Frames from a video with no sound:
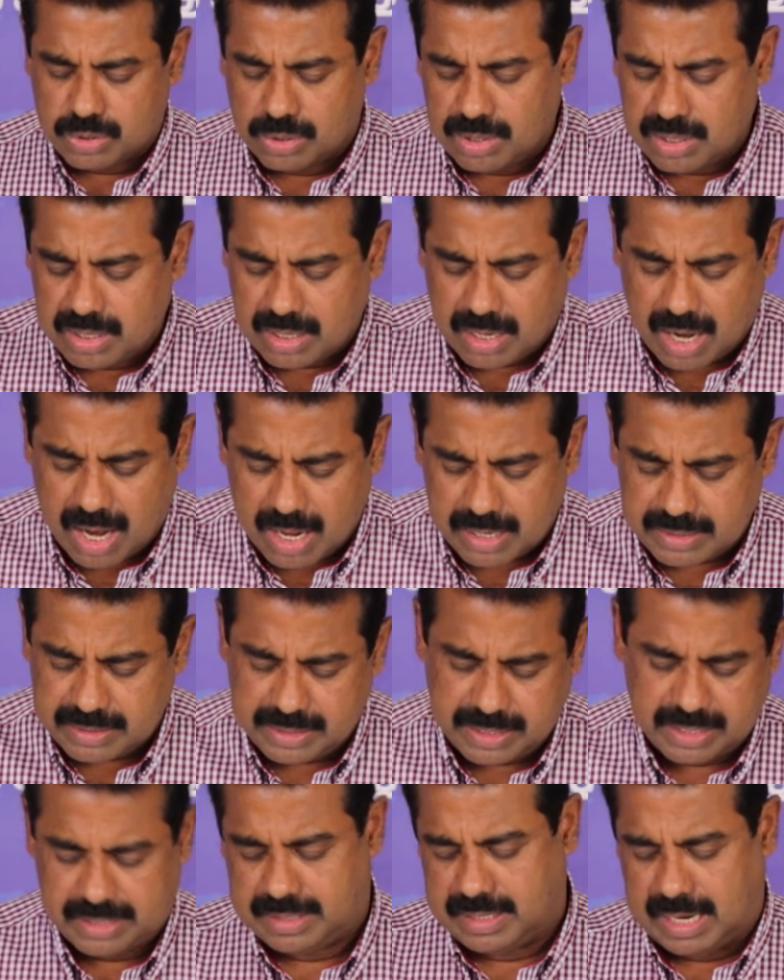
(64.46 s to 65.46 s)
சொல்லுகிறார்
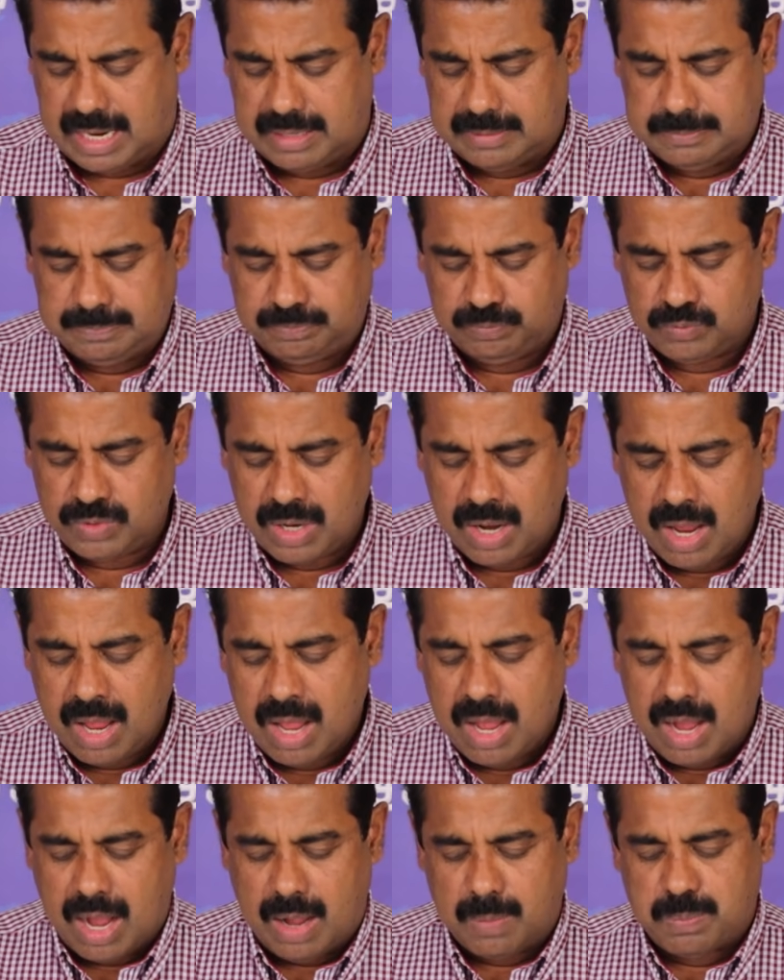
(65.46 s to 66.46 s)
என்றார்
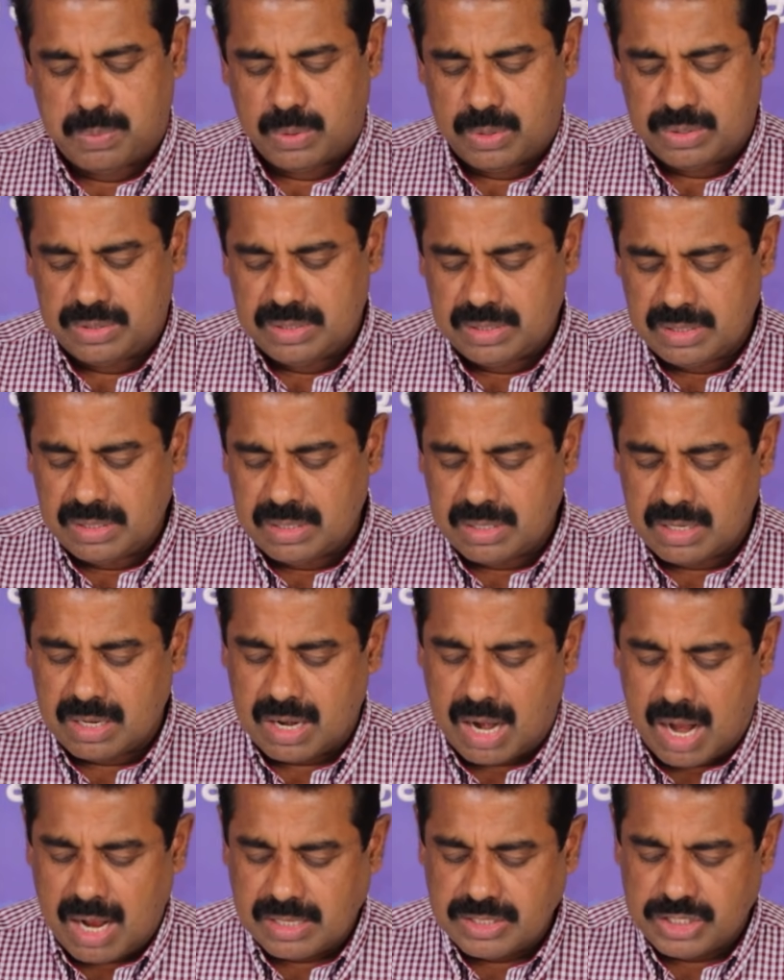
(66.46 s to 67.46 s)
அப்பொழுது
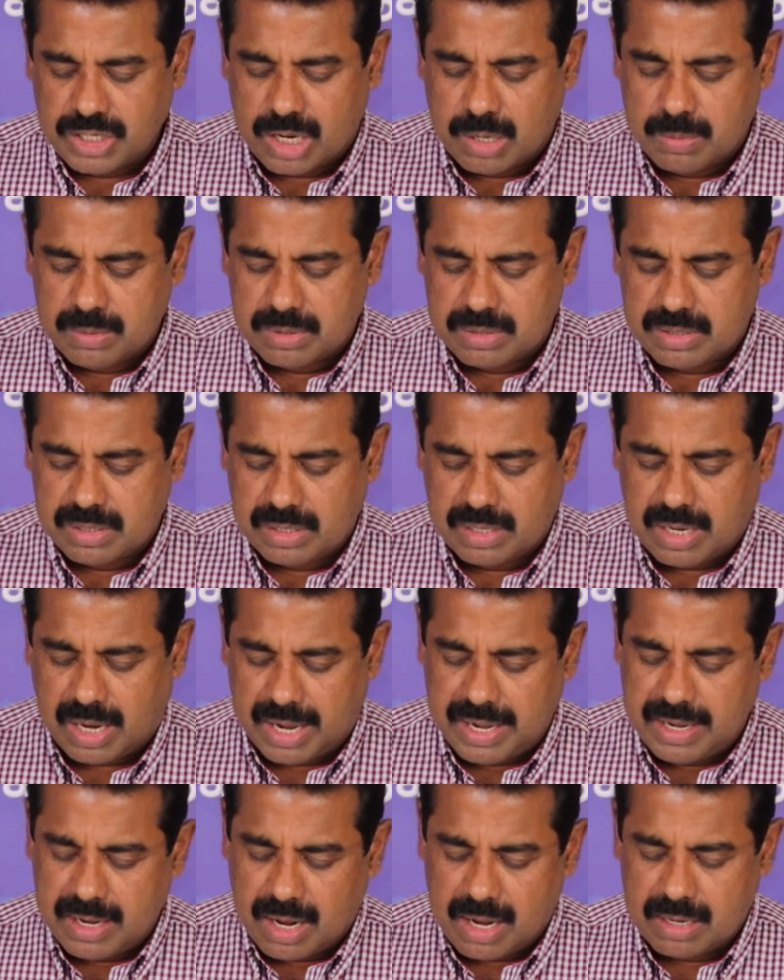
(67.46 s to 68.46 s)
ராஜாவுக்கு
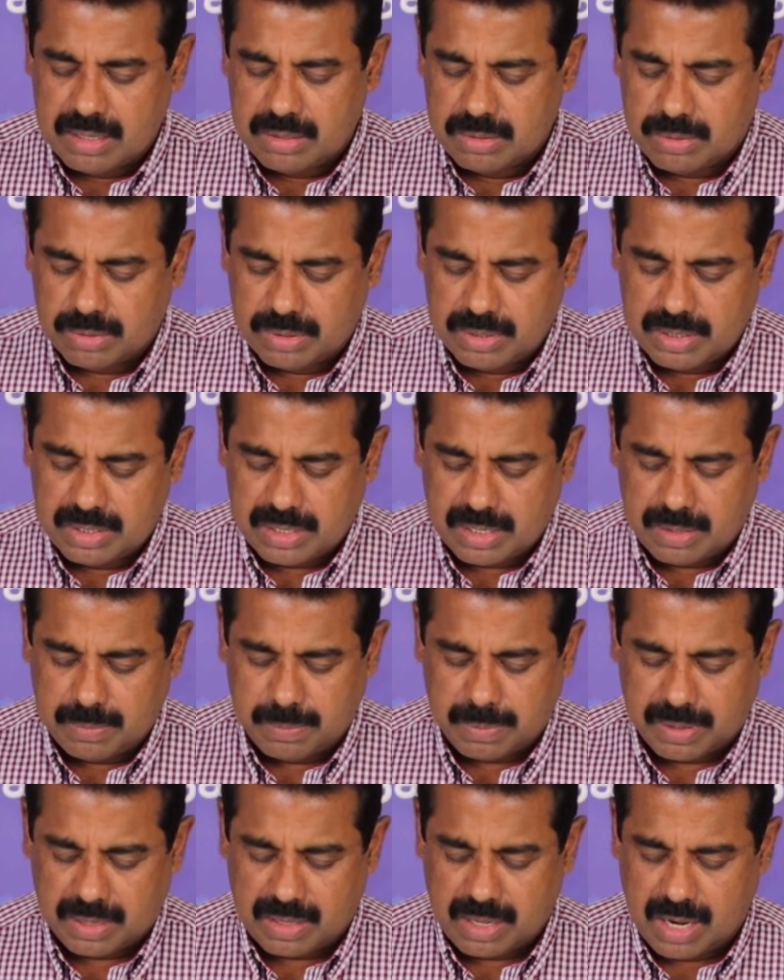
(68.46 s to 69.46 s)
கைலாகு கொடுக்கிற
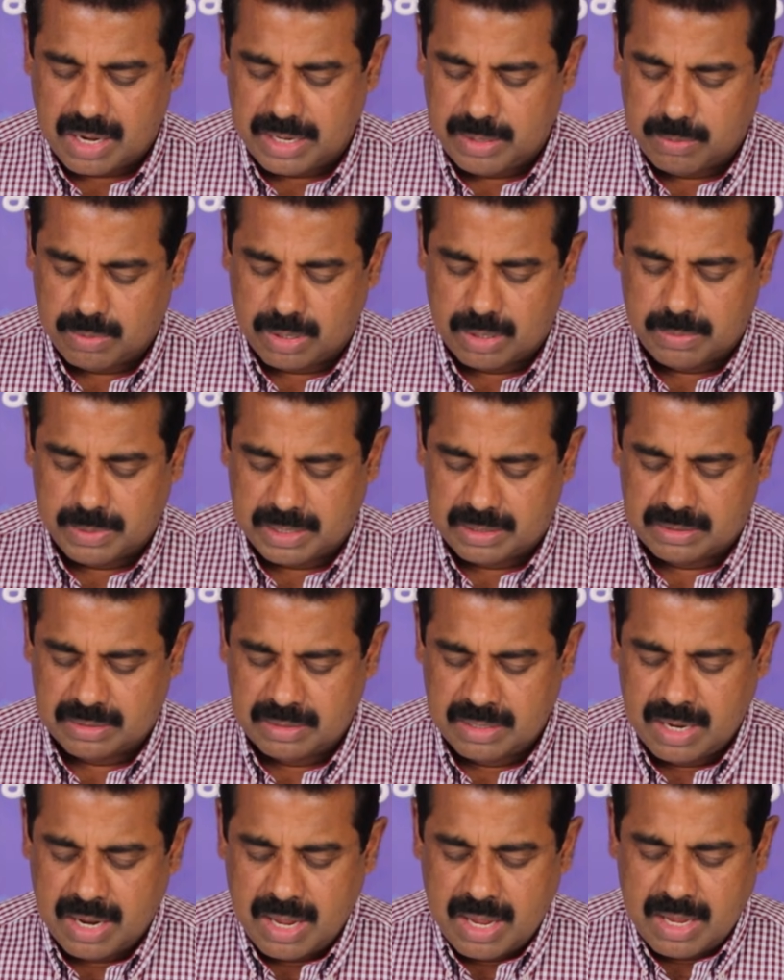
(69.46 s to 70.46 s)
பிரதானி ஒருவன்
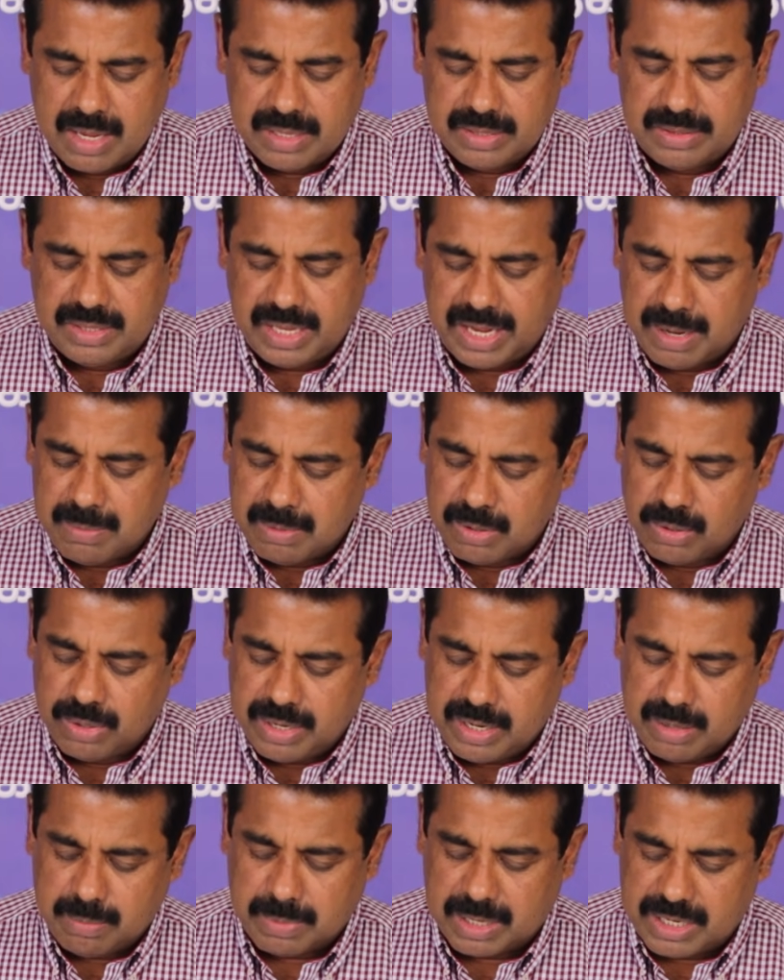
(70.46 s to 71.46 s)

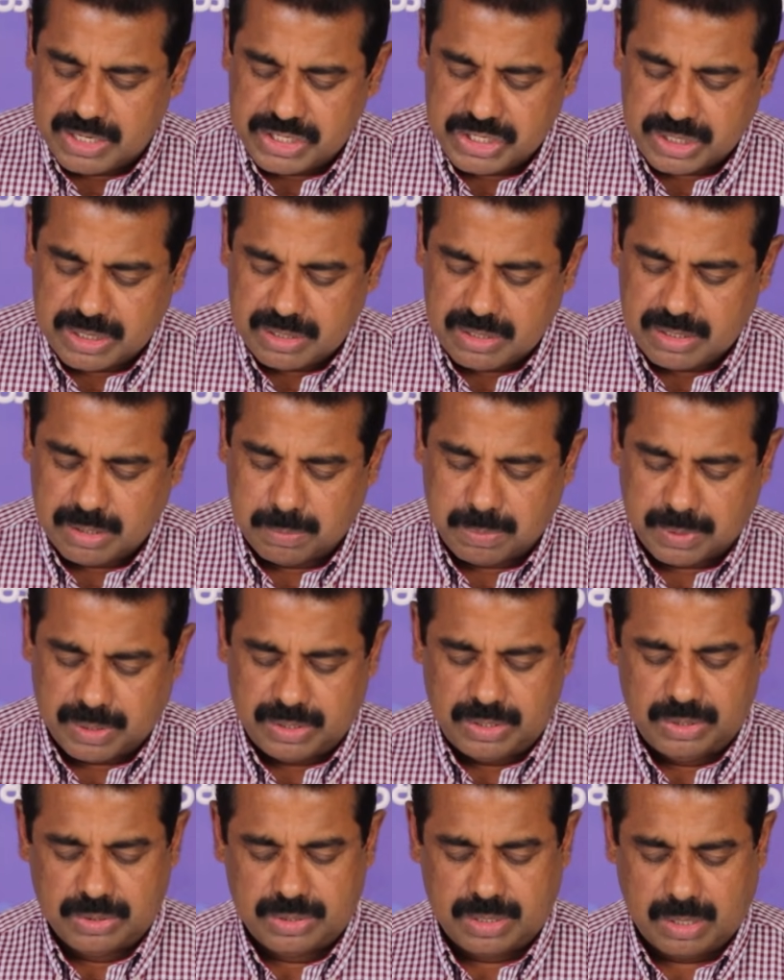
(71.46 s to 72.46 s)
தேவனுடைய மனுஷனுக்கு
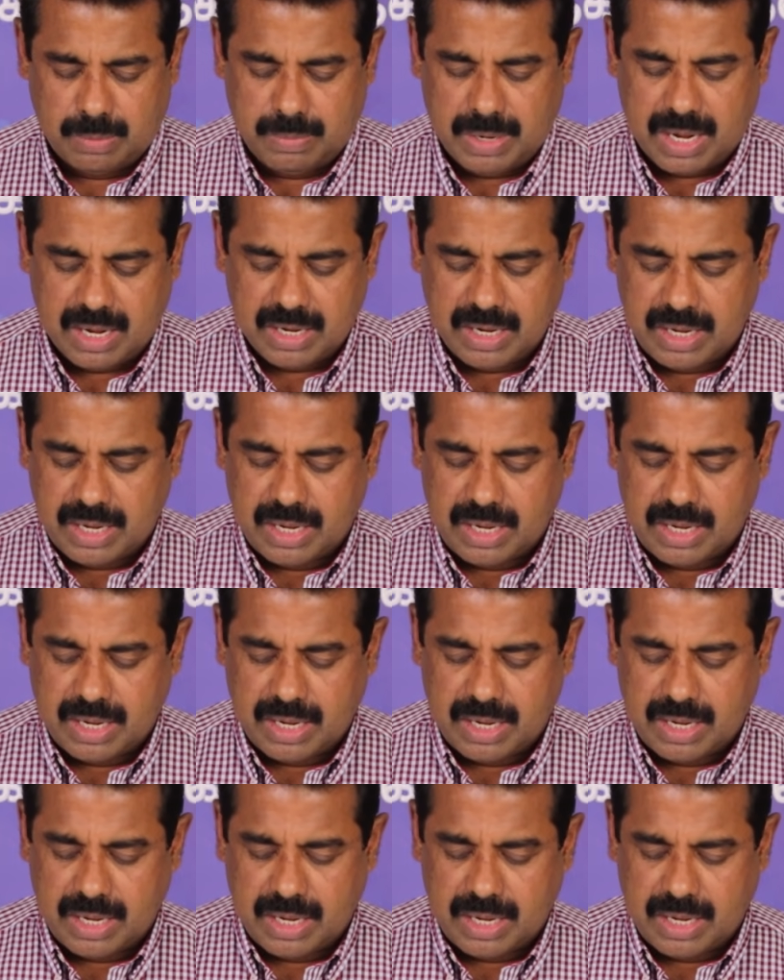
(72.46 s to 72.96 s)
பிரதியுத்தரமாக